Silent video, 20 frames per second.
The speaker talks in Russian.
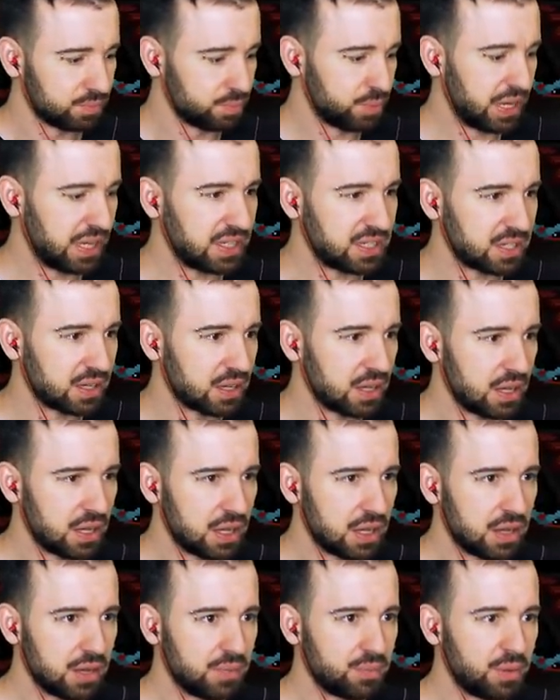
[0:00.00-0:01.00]
Погодите.
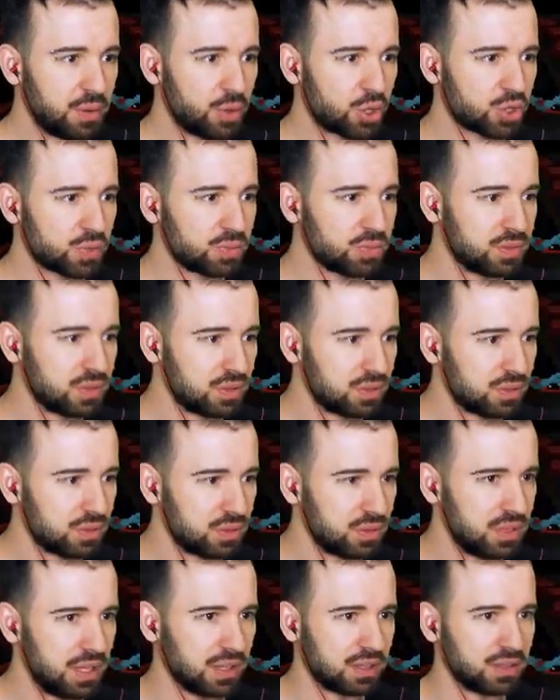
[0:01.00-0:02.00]
Мы
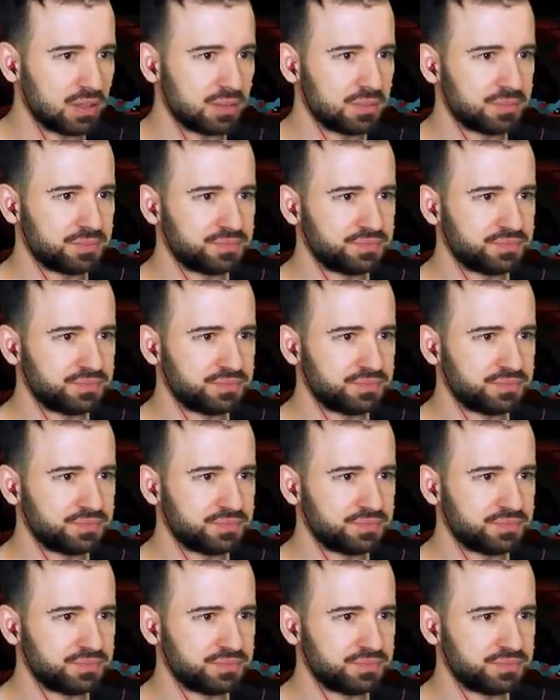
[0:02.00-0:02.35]
можем... Нет.